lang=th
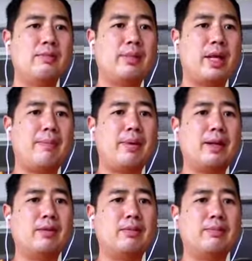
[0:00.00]
พยายามเป็
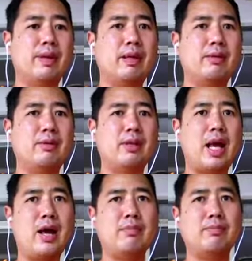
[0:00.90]
นเป็น
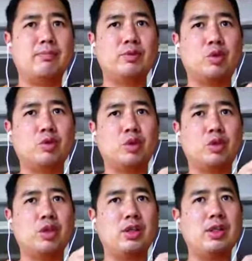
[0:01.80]
ล่ามสูงสุด
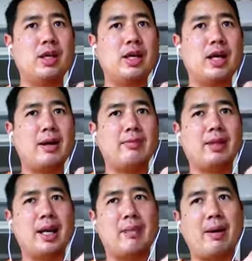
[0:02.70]
ขึ้นเรื่อยๆนะครับ
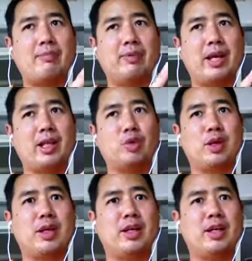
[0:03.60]
ระดับอัพเกรดตัว
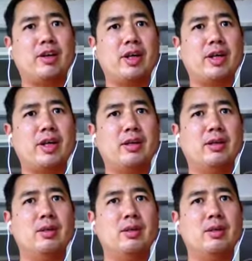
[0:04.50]
เองขั้นเดียวกันเนี่ย